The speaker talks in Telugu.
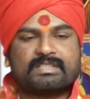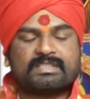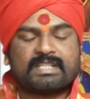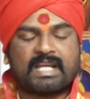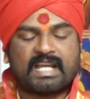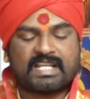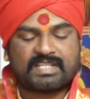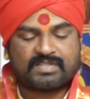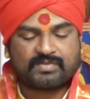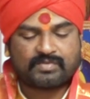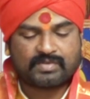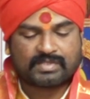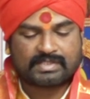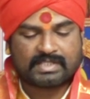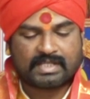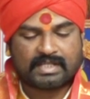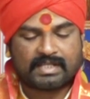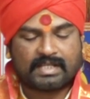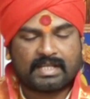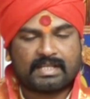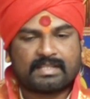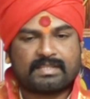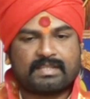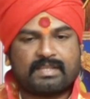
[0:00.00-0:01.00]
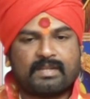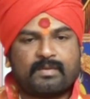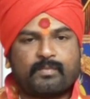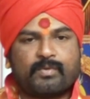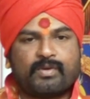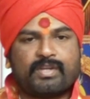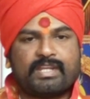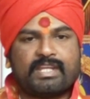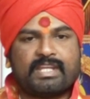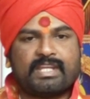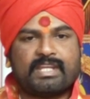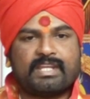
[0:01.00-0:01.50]
శాశ్వతంగా
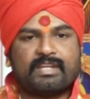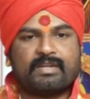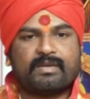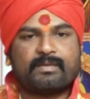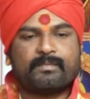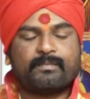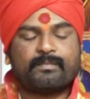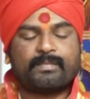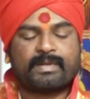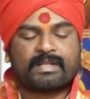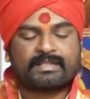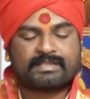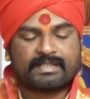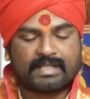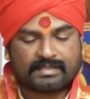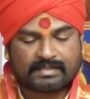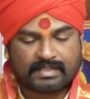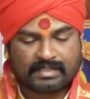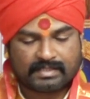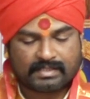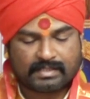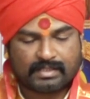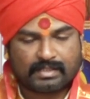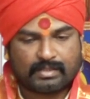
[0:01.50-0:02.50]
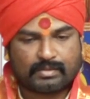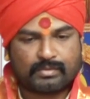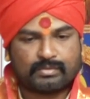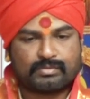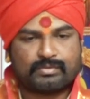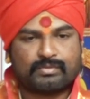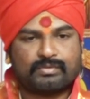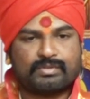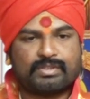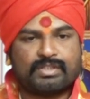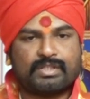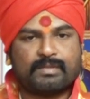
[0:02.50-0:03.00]
తీరిపోయి ప్రశాంతత
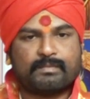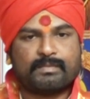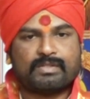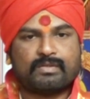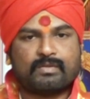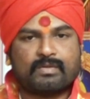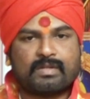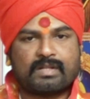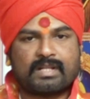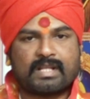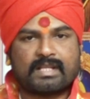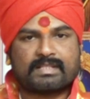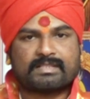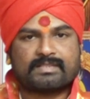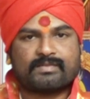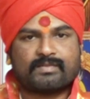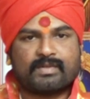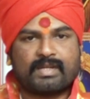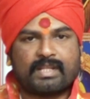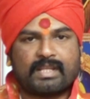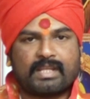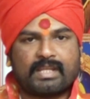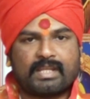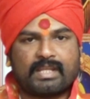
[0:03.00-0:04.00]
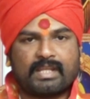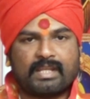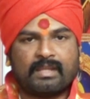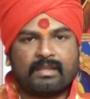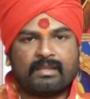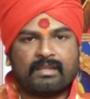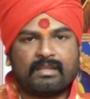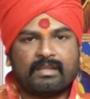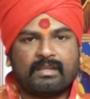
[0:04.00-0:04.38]
కలుగుతుంది మిథున రాశి వారికి